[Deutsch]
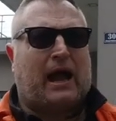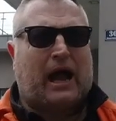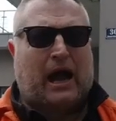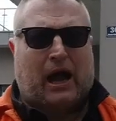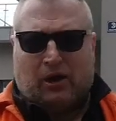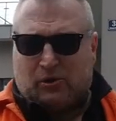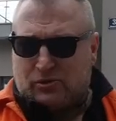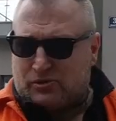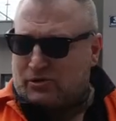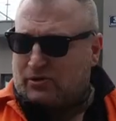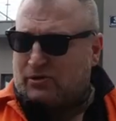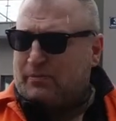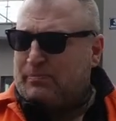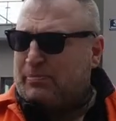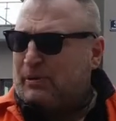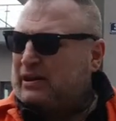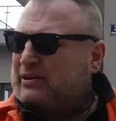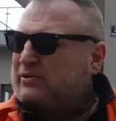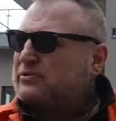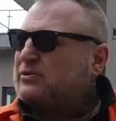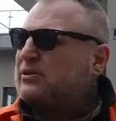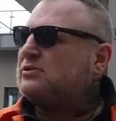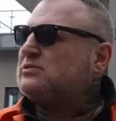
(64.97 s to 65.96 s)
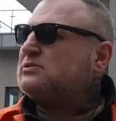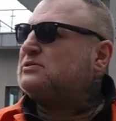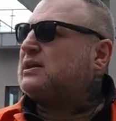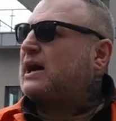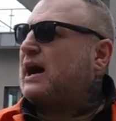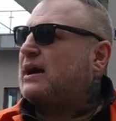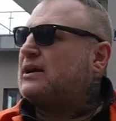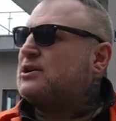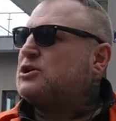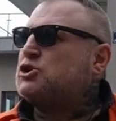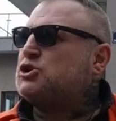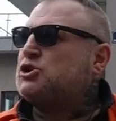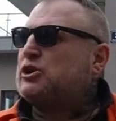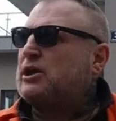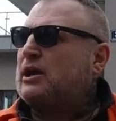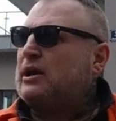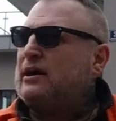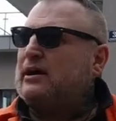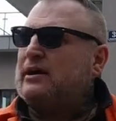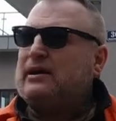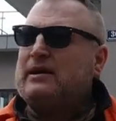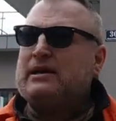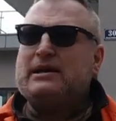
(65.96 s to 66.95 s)
Austria Patrol
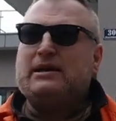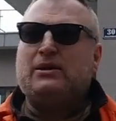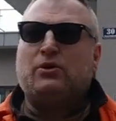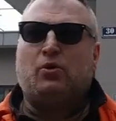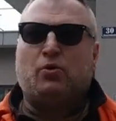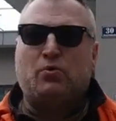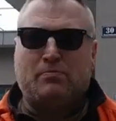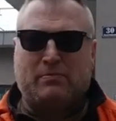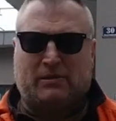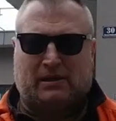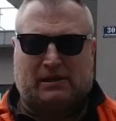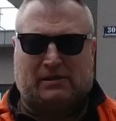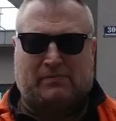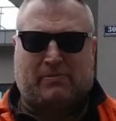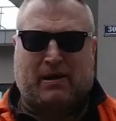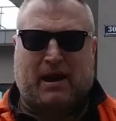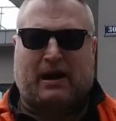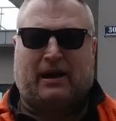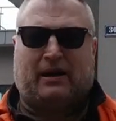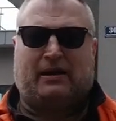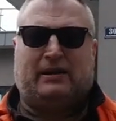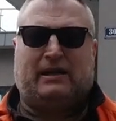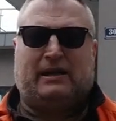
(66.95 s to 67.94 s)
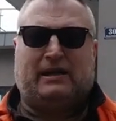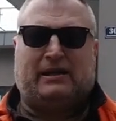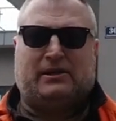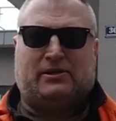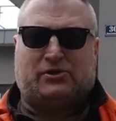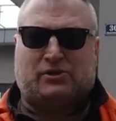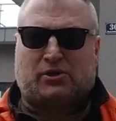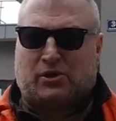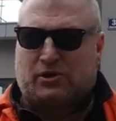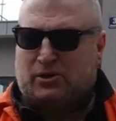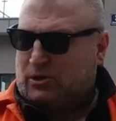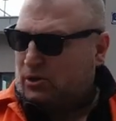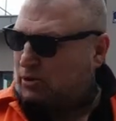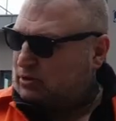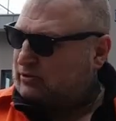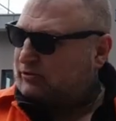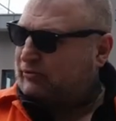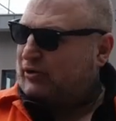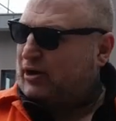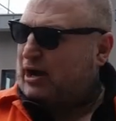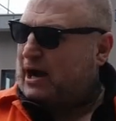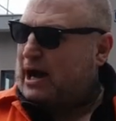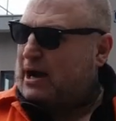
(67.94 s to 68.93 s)
Tankstelle in unmittelbarer Nähe zur
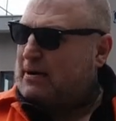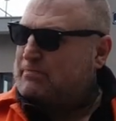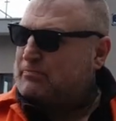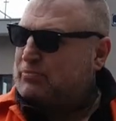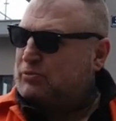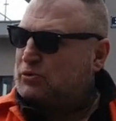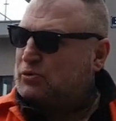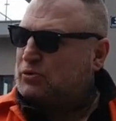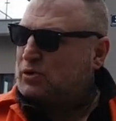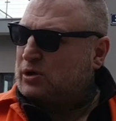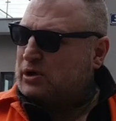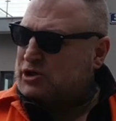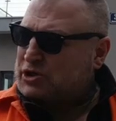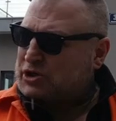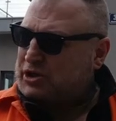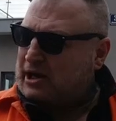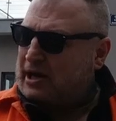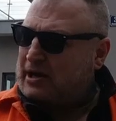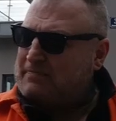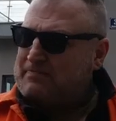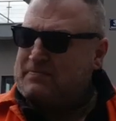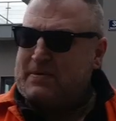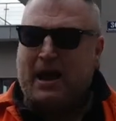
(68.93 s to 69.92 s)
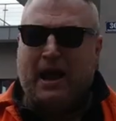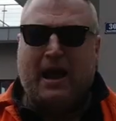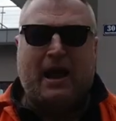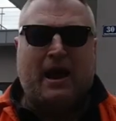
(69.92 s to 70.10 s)
JVA Buchurstein,